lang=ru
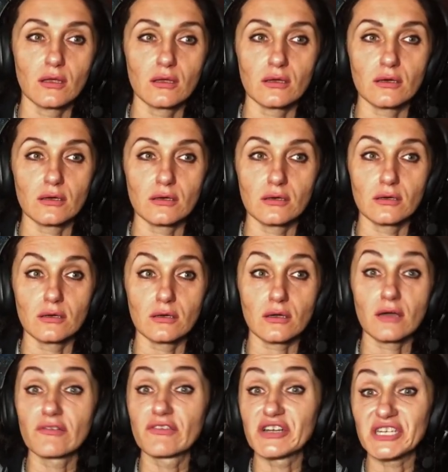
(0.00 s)
э,
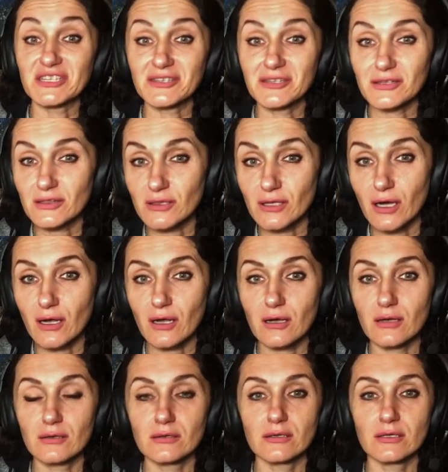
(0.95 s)
говорит не так.
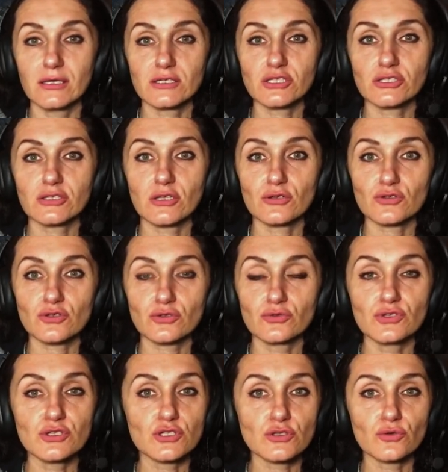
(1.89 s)
Я считаю, что
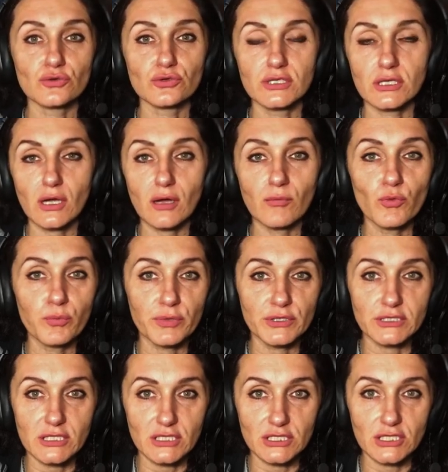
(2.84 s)
не стоит никому
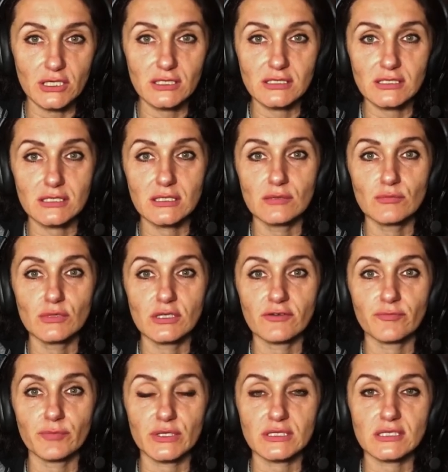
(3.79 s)
подражать, и
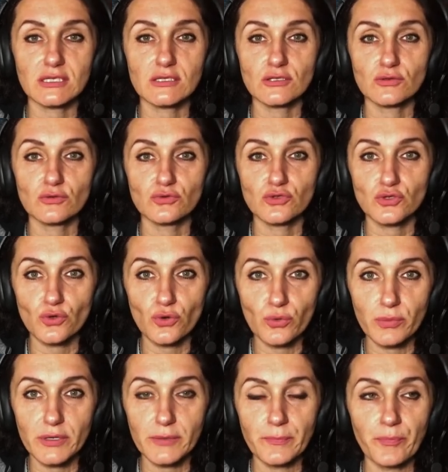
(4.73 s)
именно в процессе
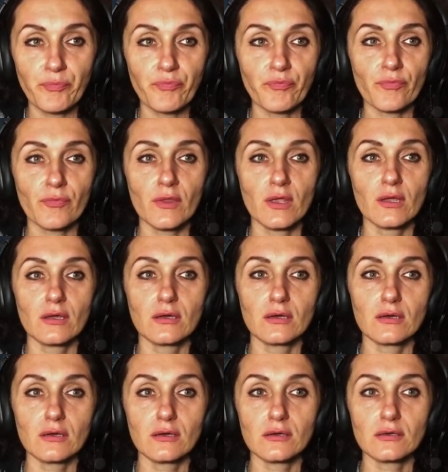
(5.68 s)
учебы
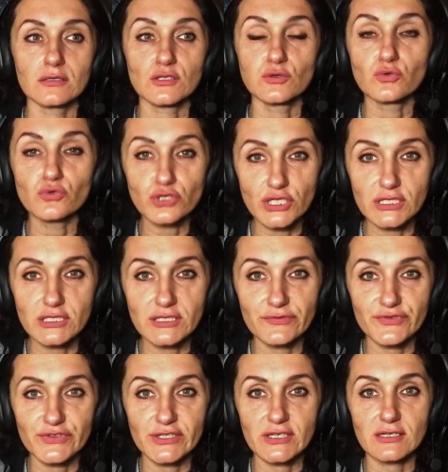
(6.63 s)
э, слушайте
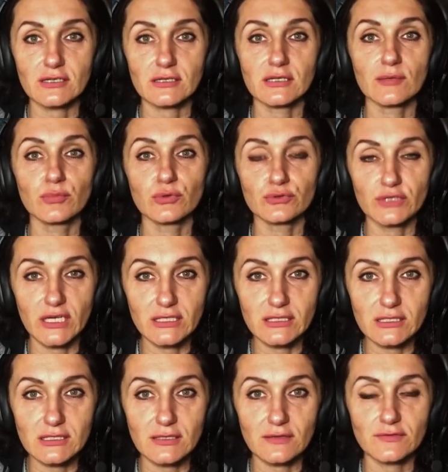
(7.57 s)
всех, наблюдайте за